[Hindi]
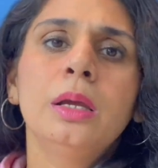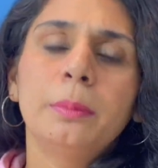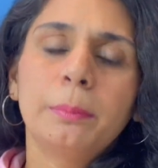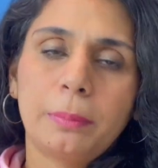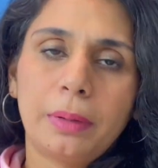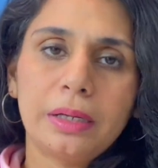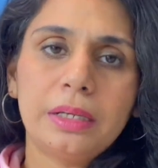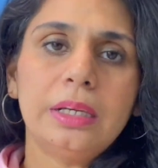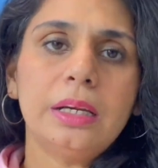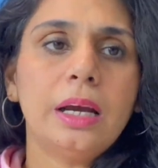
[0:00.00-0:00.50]

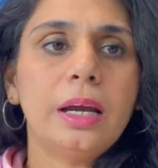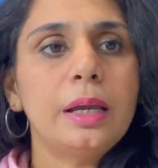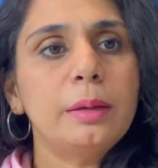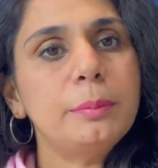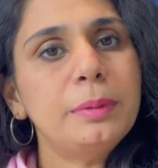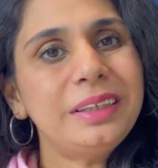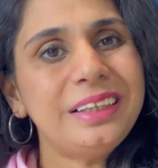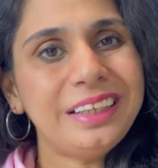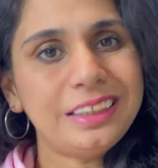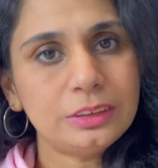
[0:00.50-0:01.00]
बाकी हाँ एक
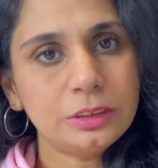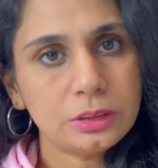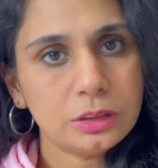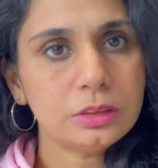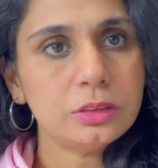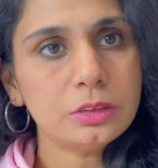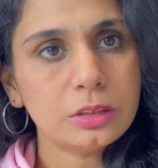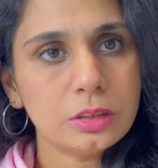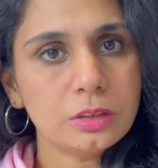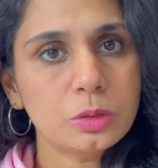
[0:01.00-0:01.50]
बार
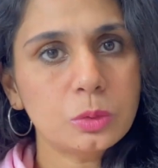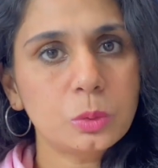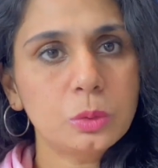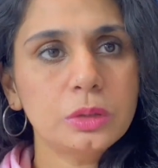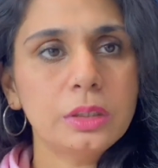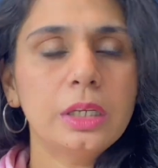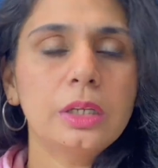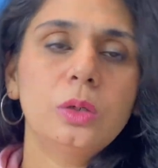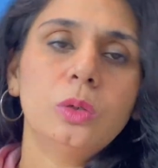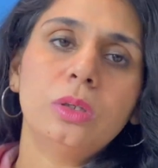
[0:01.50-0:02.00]
टेक्सचर इसका जरूर
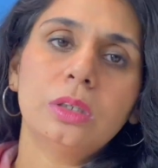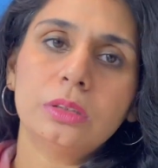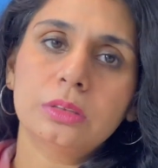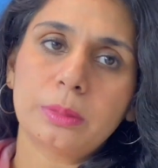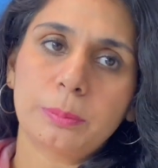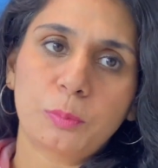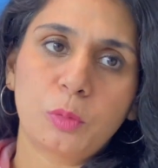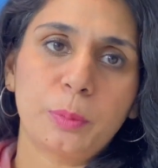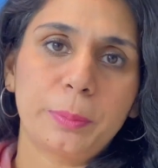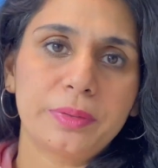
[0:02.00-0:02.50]
देख लो
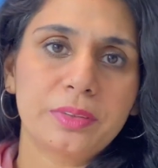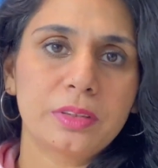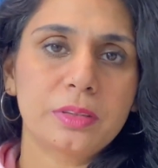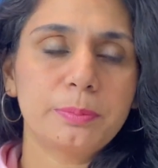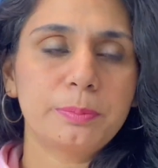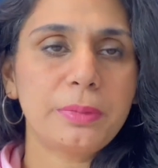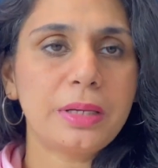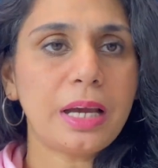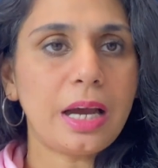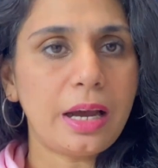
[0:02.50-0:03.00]
सबको
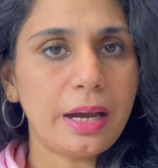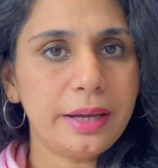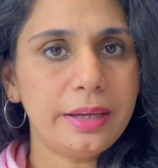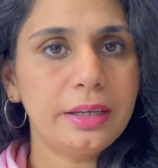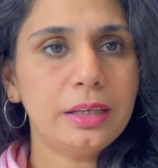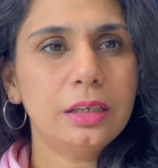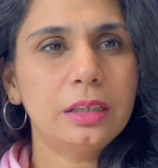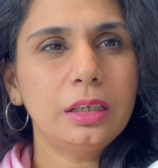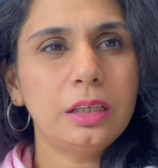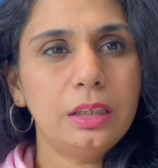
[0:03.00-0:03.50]
पसंद में
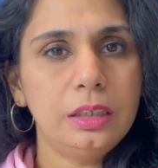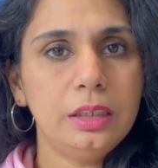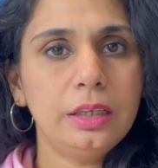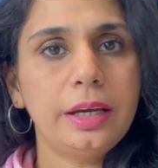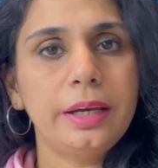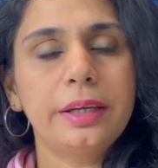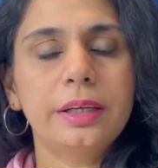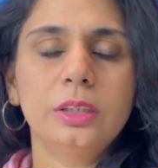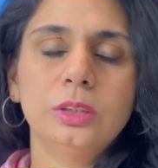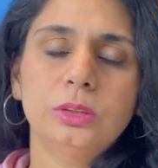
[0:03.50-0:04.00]
आएगा नहीं
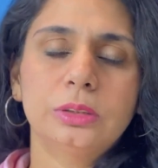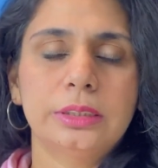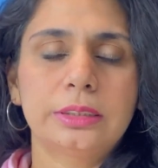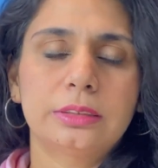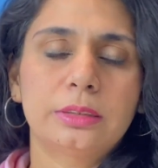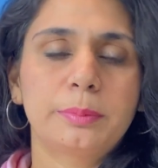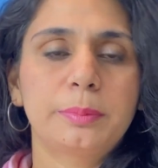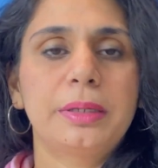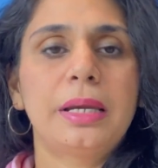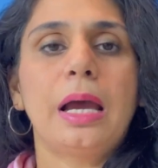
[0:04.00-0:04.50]
आएगा
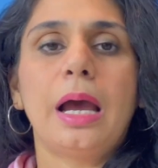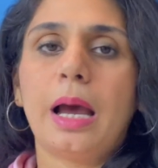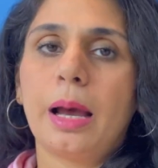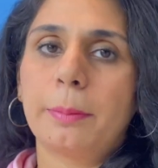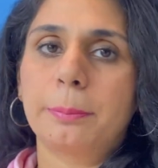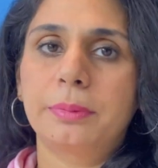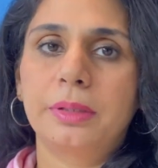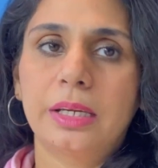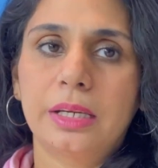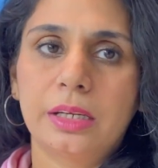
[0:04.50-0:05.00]
जैसा भी है
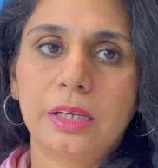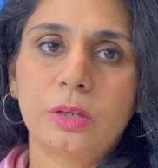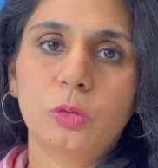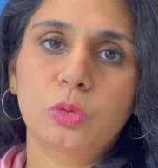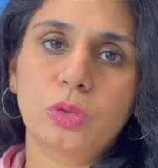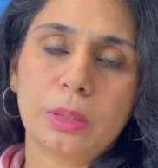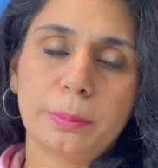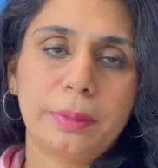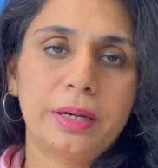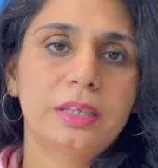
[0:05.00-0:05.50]
आप देख के
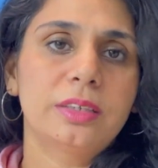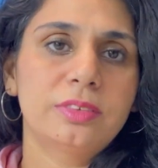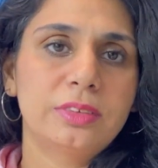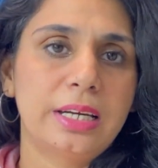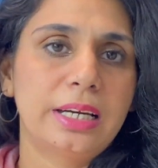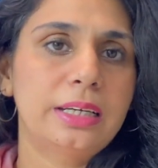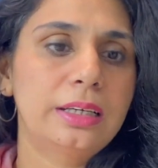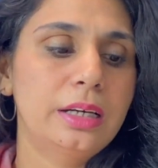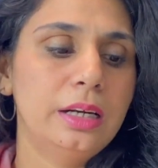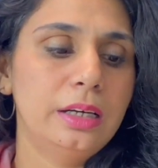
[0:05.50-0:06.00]
उसके बाद
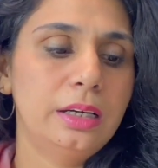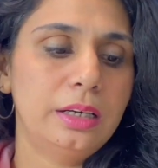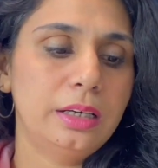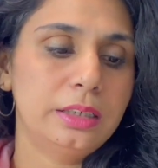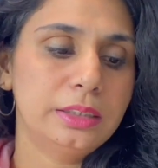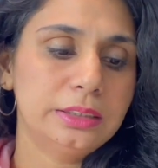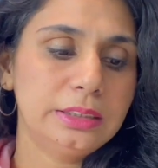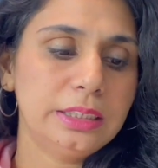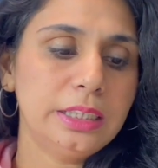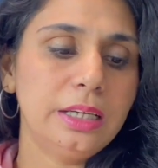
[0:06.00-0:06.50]
डिसाइड कर
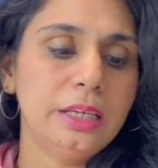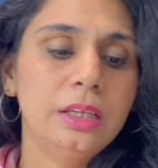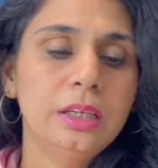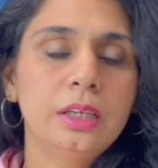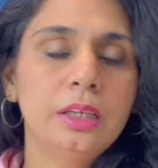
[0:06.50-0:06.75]
लेना ठीक है